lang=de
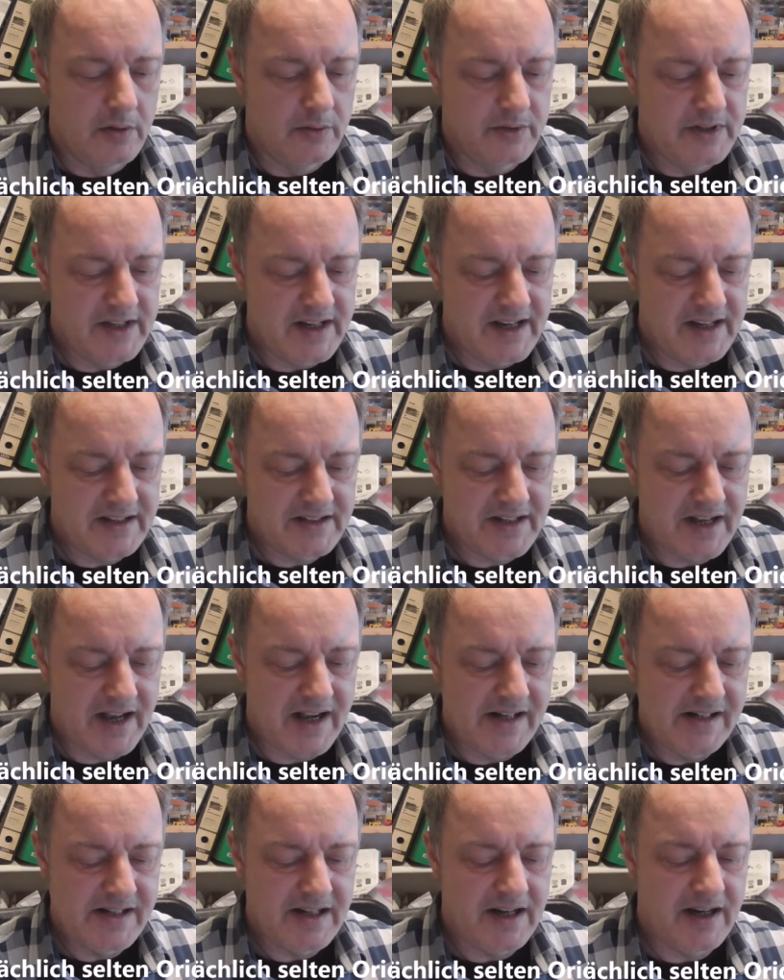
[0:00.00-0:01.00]
Und die erste
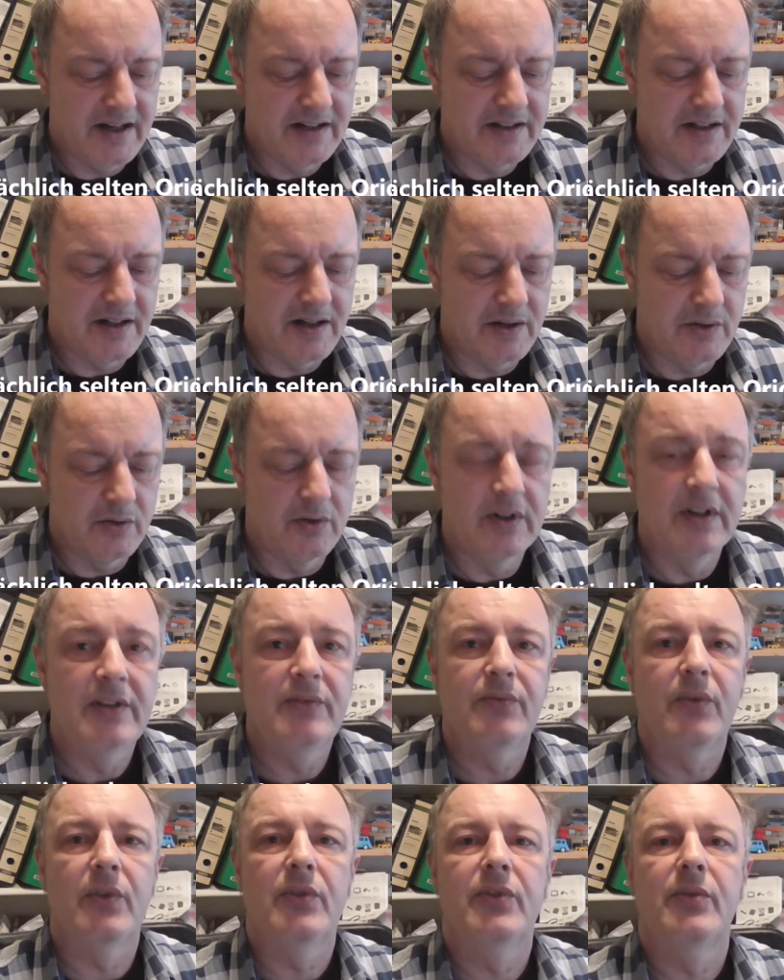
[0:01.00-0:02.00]
Haltereintragung
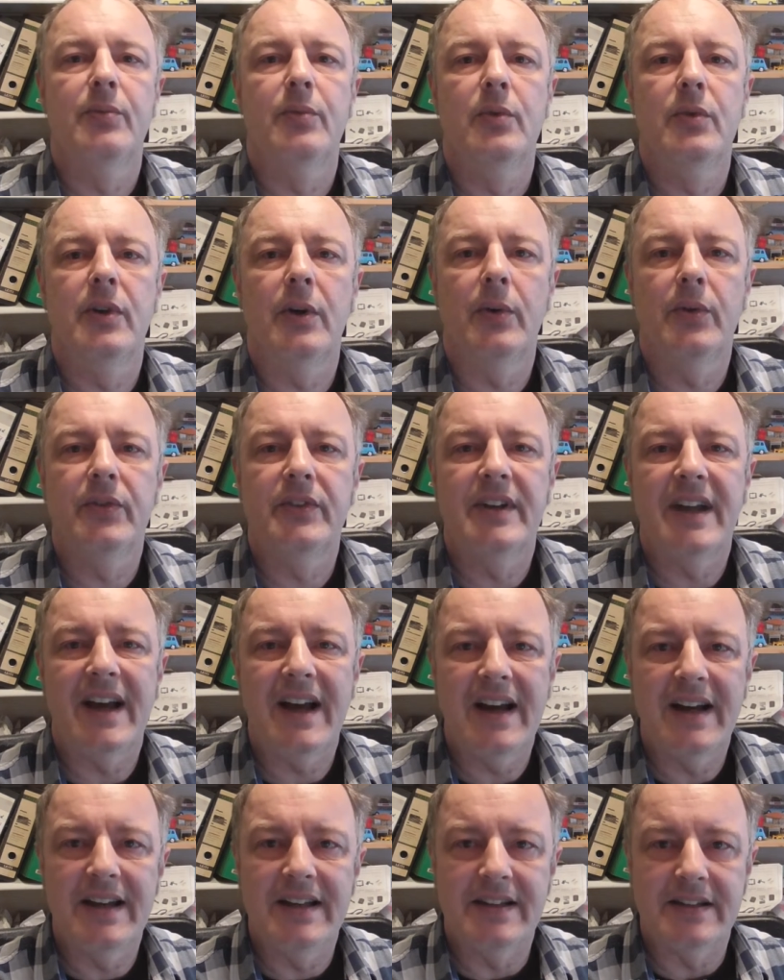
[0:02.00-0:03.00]
ist von
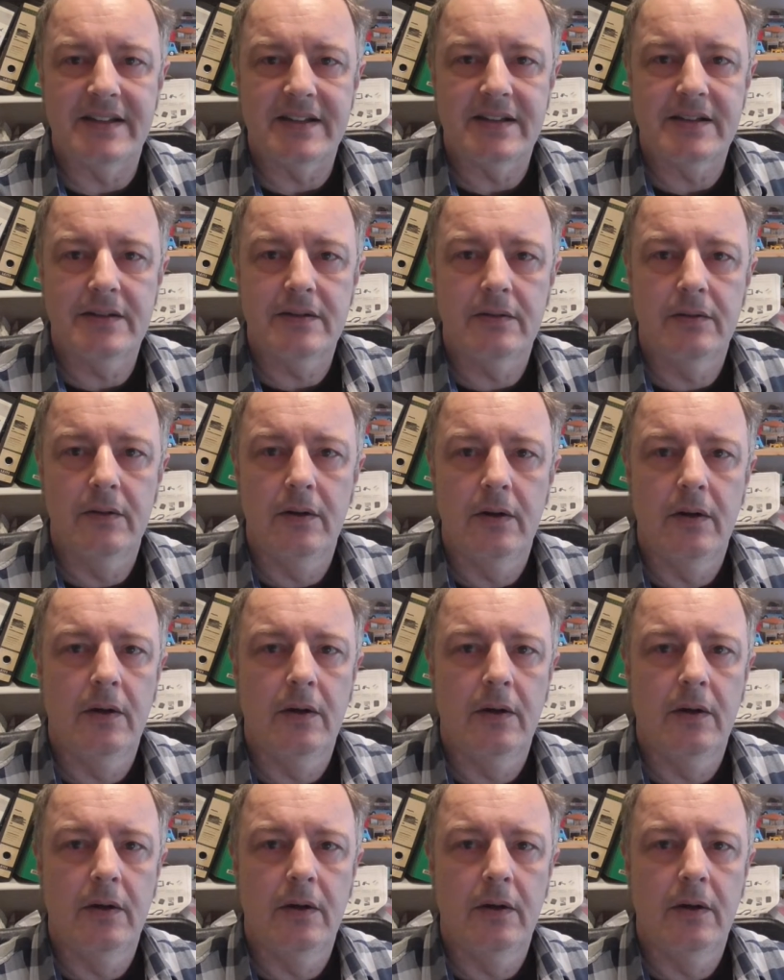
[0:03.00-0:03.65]
2001.